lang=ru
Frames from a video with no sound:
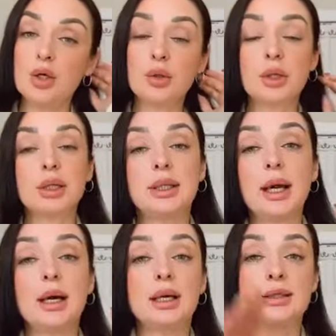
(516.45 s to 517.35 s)
И он говорит,
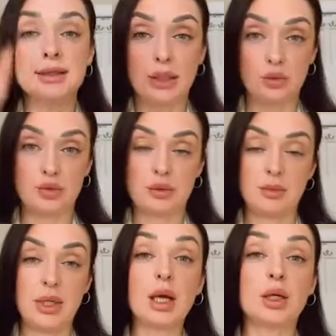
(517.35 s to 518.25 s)
я
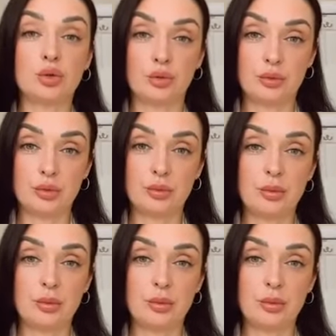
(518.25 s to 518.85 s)
сдаюсь, я готов.